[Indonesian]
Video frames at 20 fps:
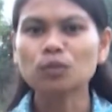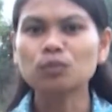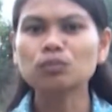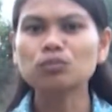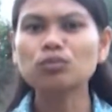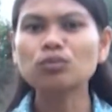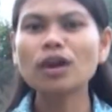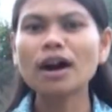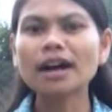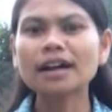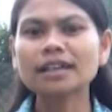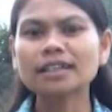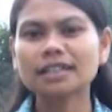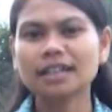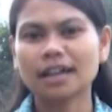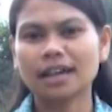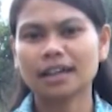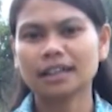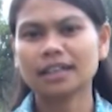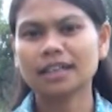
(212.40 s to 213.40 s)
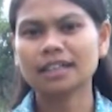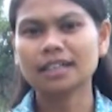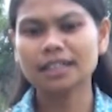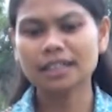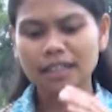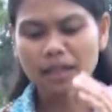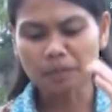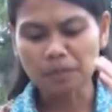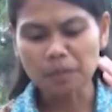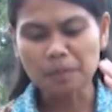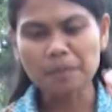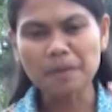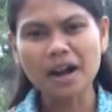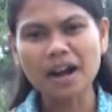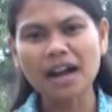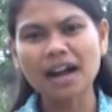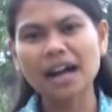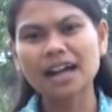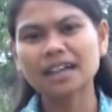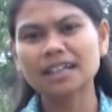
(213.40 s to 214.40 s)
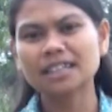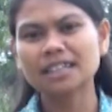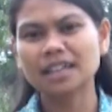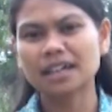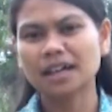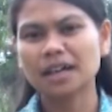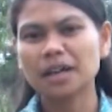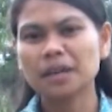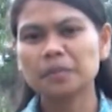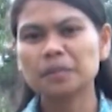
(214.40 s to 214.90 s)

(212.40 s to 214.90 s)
buangnya dan kita membakarnya.